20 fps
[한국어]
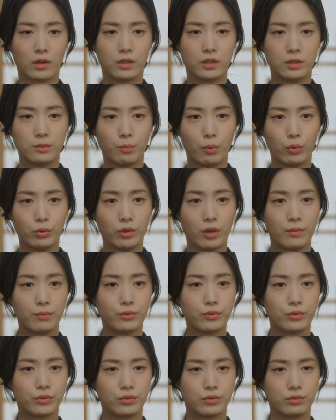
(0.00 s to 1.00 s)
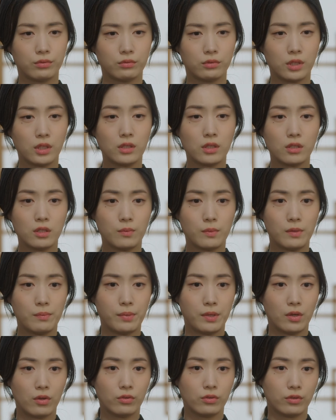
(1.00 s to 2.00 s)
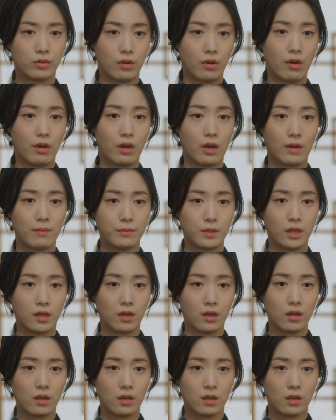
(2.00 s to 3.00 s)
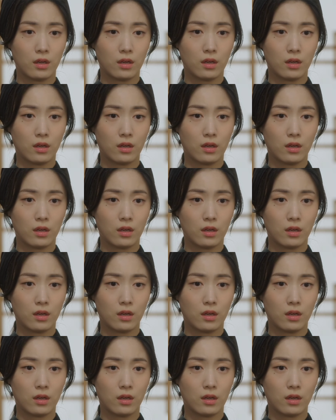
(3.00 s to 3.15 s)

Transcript: 그 보답으로 사장님을 밀어드려야 합니까?